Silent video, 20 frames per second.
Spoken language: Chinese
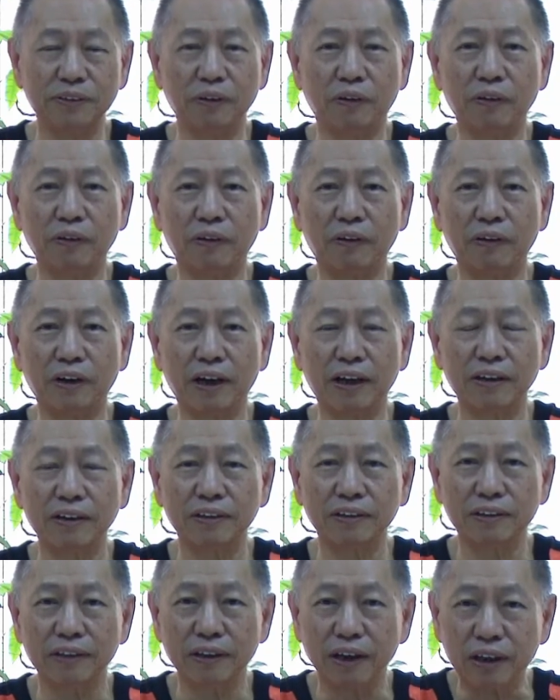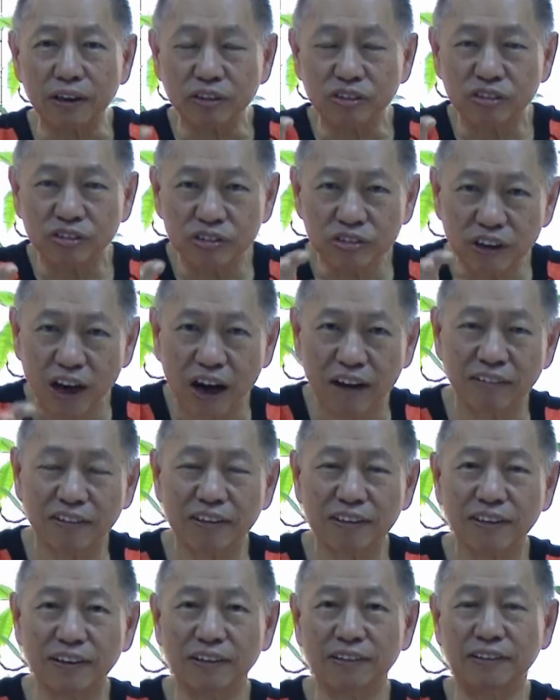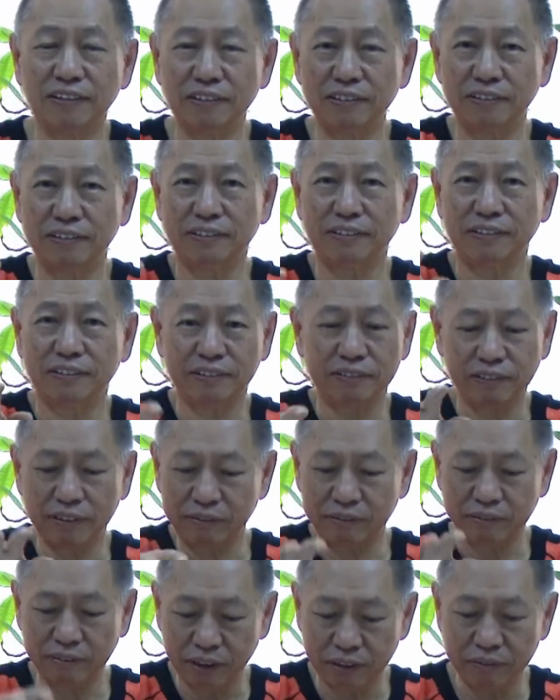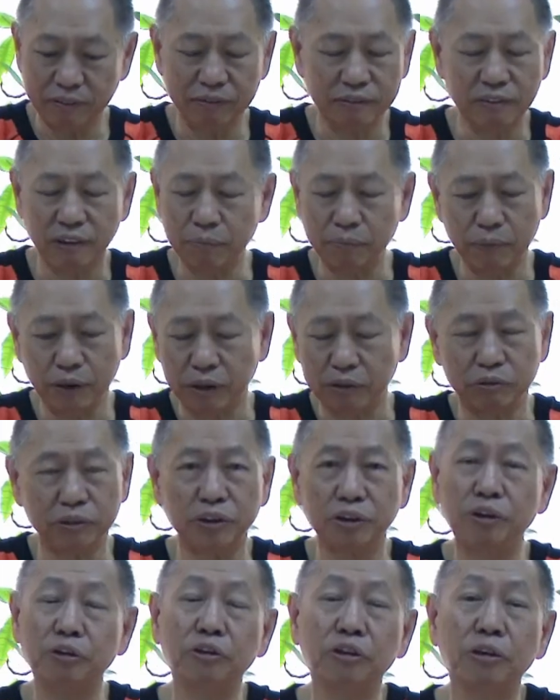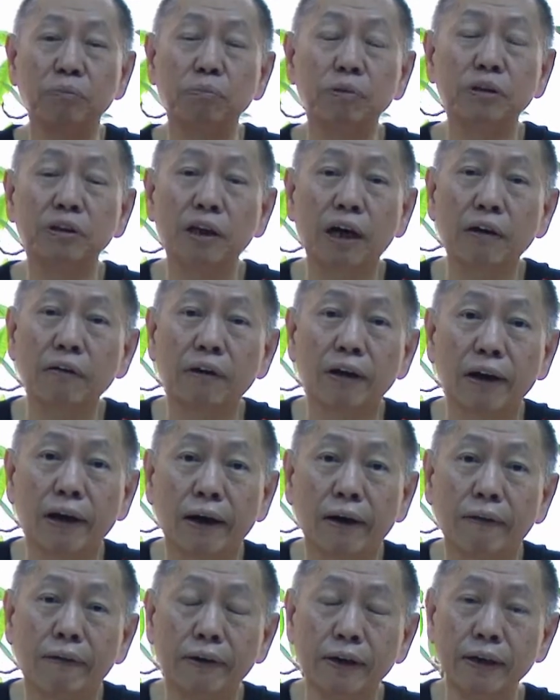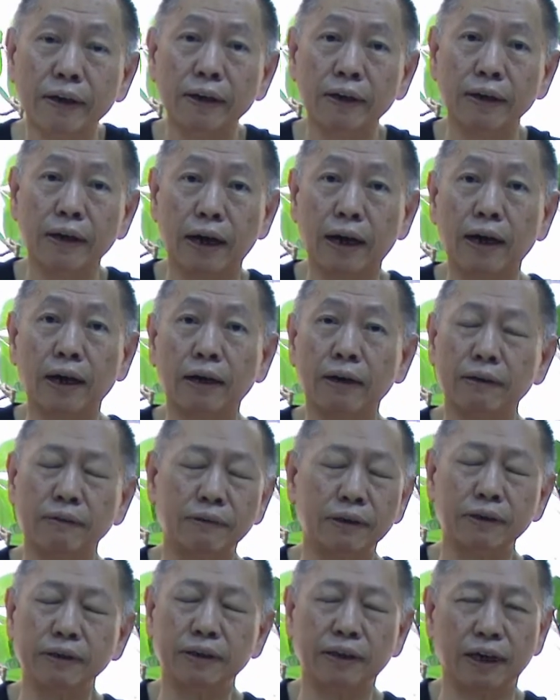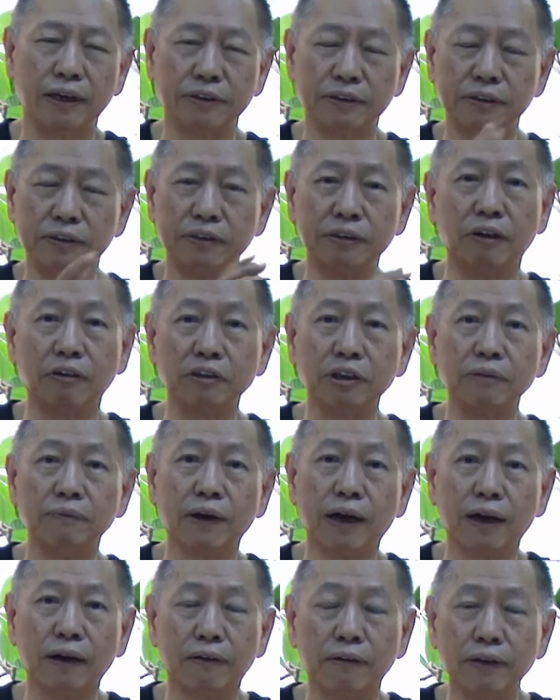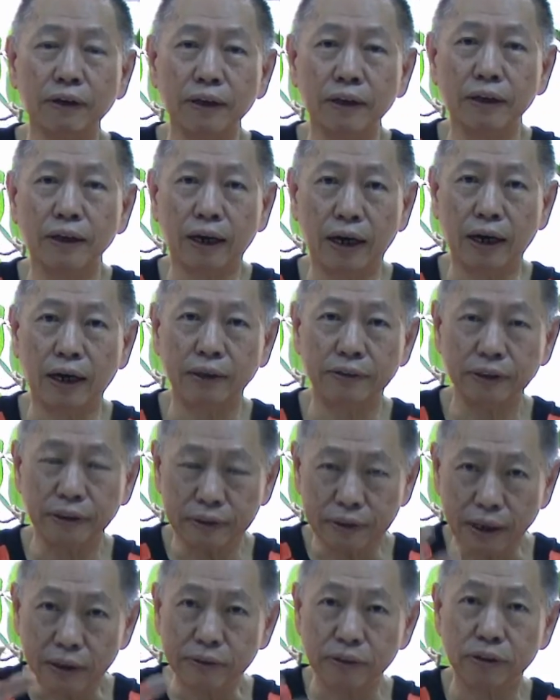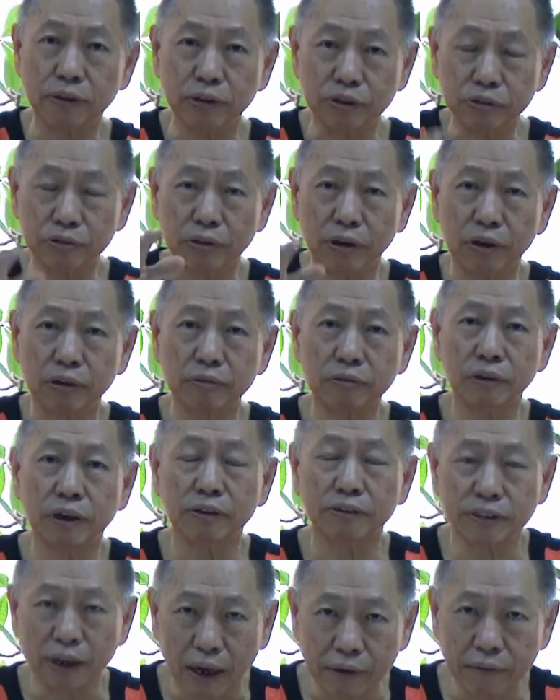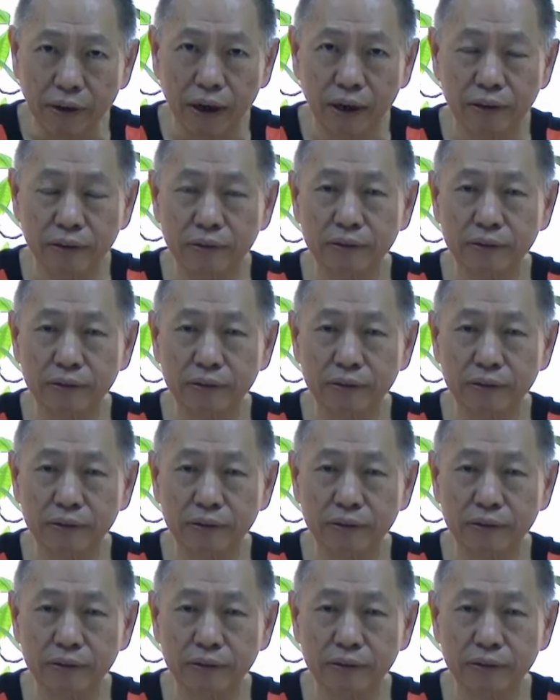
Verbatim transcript: 中国啊，诶，示好哦。阮阮阮袂为着日本安怎啦吼？啊，阮徛伫中立啦吼。啊，个代志好做好做，是安怎？